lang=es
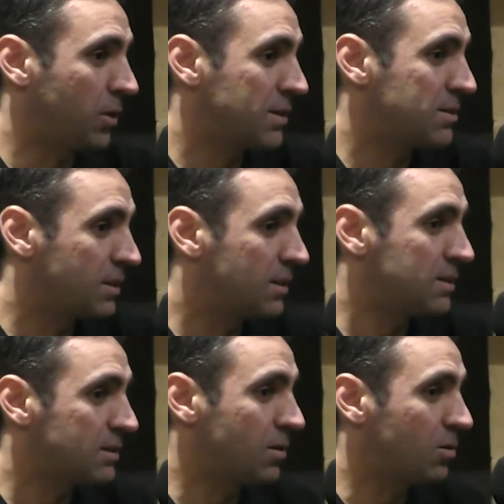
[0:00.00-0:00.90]
eras
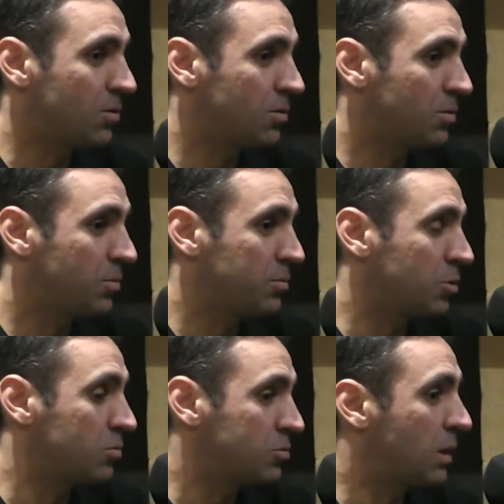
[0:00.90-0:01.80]
ciclista o,
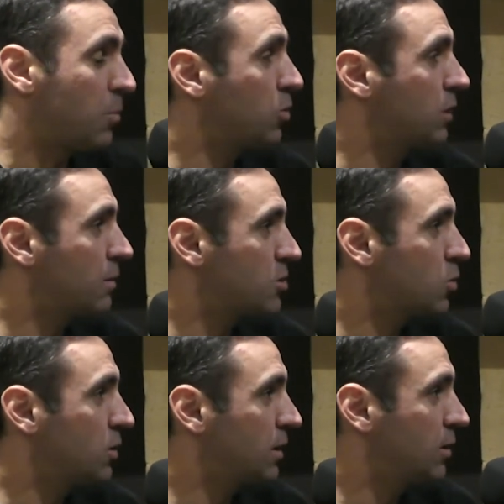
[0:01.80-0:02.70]
bueno, tampoco te dabas
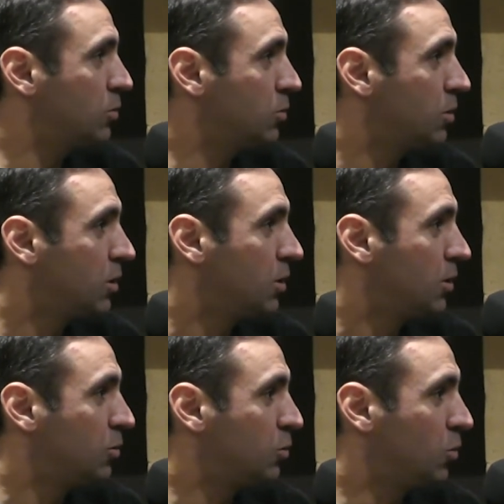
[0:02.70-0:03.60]
cuenta, era tu,
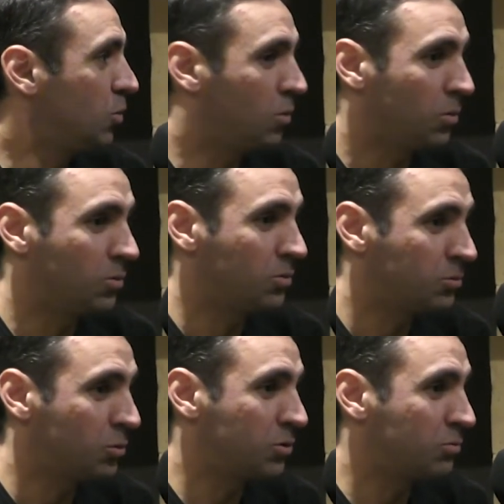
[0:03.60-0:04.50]
tu,
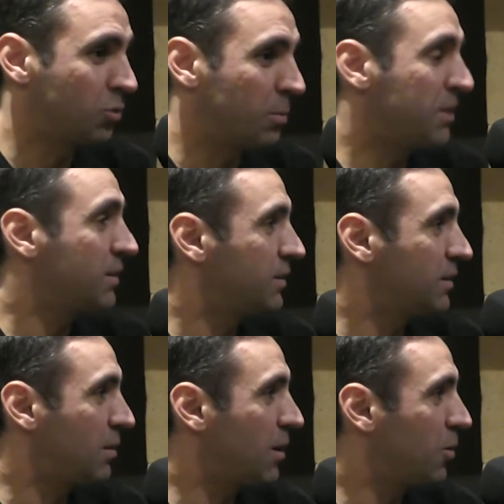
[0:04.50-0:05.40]
ambiente de
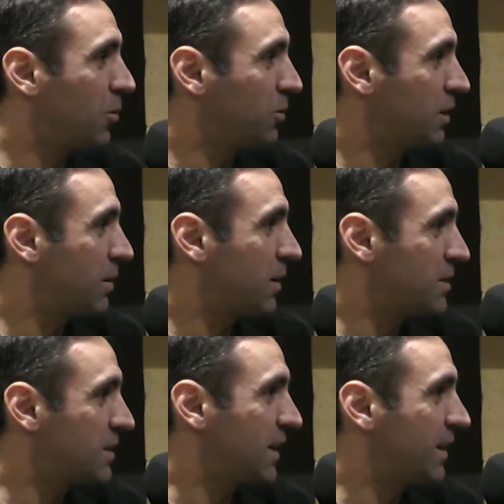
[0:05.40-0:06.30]
trabajo, ¿no? Y
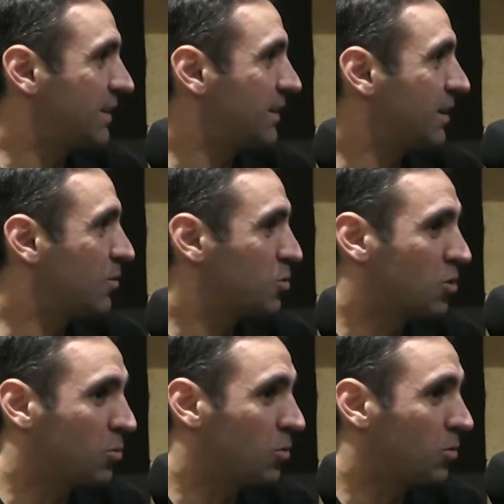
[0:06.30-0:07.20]
trabajabas en la carretera pues
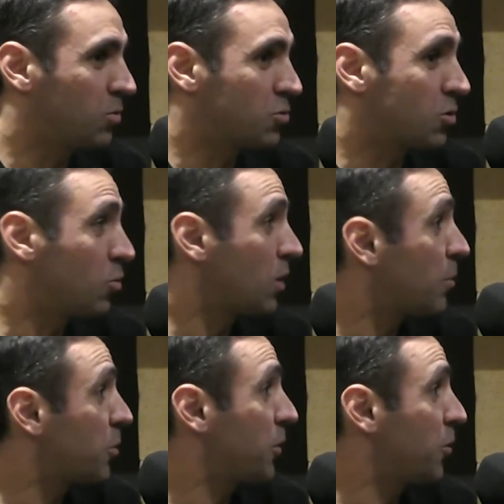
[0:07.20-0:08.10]
como, pues como un
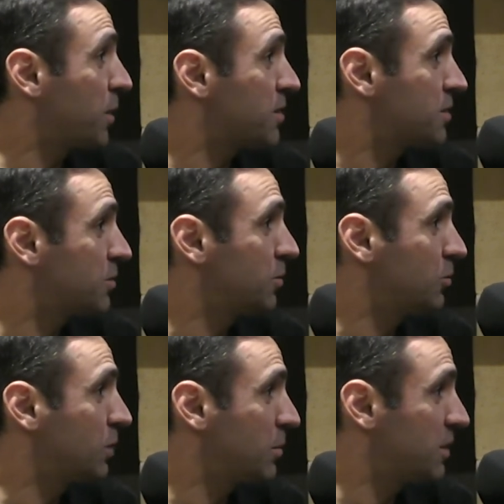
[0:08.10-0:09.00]
camionero más, ¿no? Y
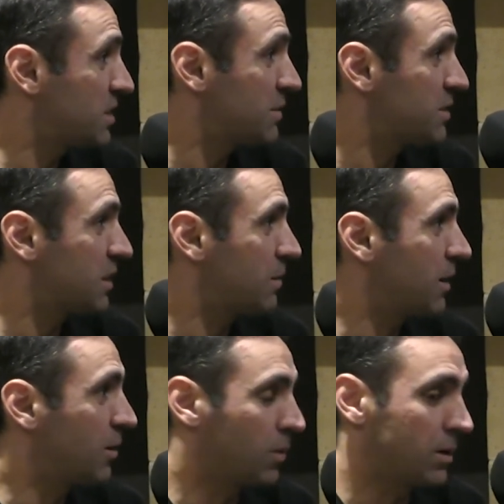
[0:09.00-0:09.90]
tú también estabas
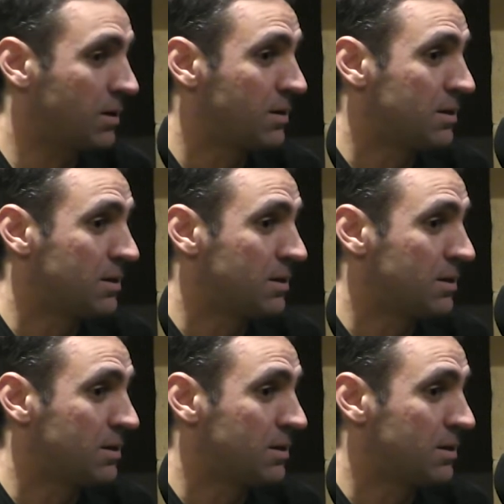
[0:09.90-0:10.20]
trabajando ahí.